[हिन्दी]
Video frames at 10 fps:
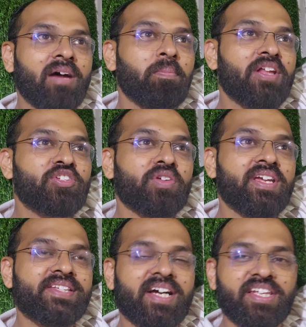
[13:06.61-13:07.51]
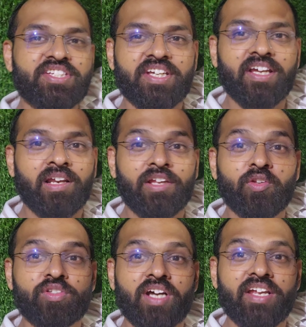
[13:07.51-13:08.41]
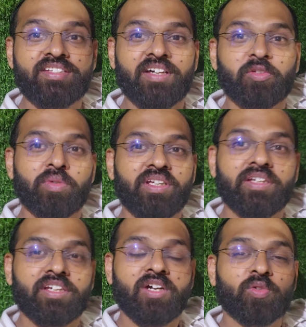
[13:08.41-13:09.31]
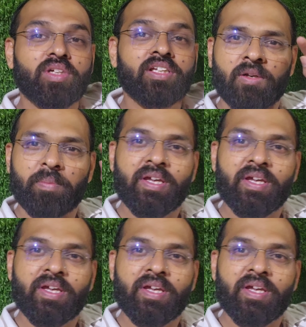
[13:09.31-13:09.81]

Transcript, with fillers: अब बच चुके हैं साढ़े छः नहीं तो साढ़े सात बजे तक अंधेरा होता था